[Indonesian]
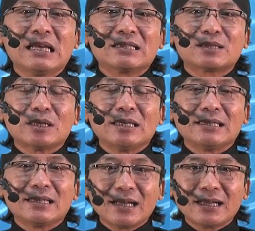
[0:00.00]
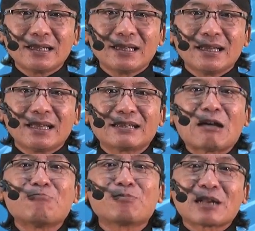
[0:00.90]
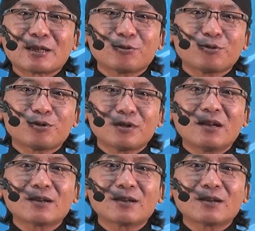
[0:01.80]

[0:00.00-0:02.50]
sehingga 600